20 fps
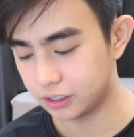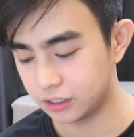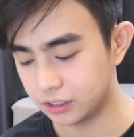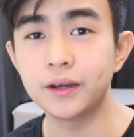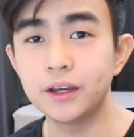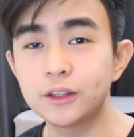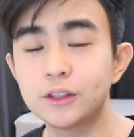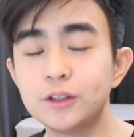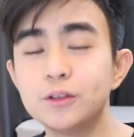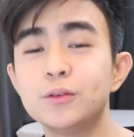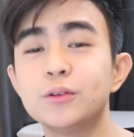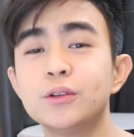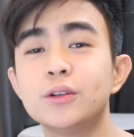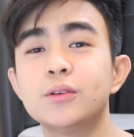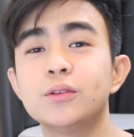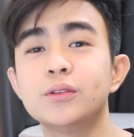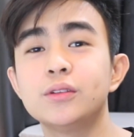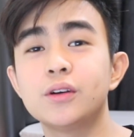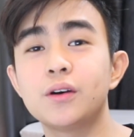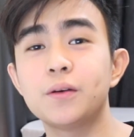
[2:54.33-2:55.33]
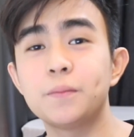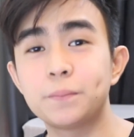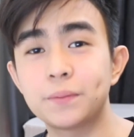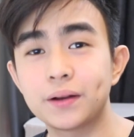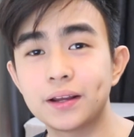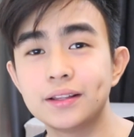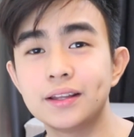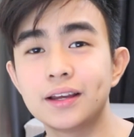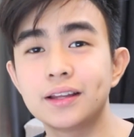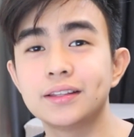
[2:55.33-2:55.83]
Ito yung unang-una
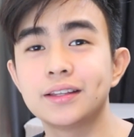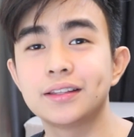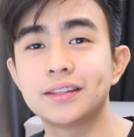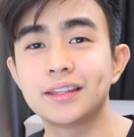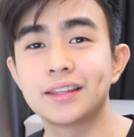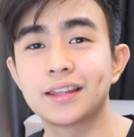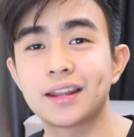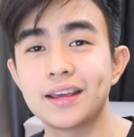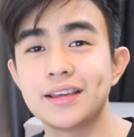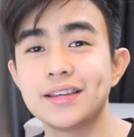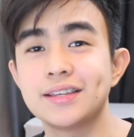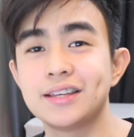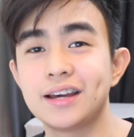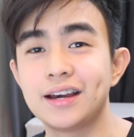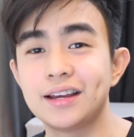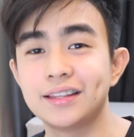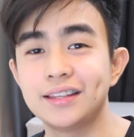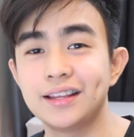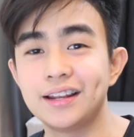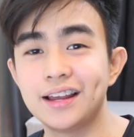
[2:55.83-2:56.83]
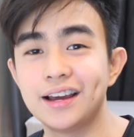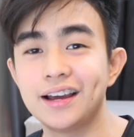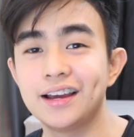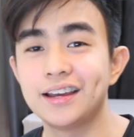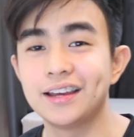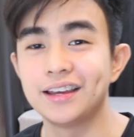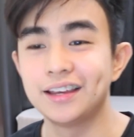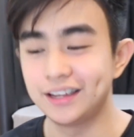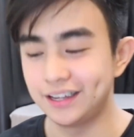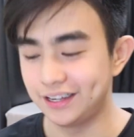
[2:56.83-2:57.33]
product na tinry sa kanila.
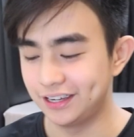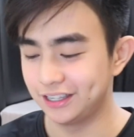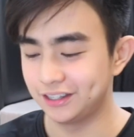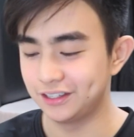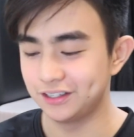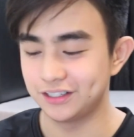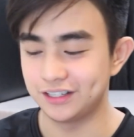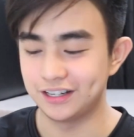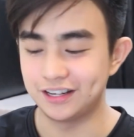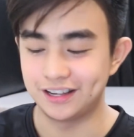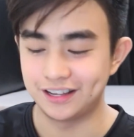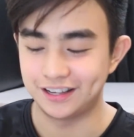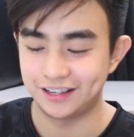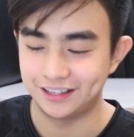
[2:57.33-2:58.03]
Ito siya.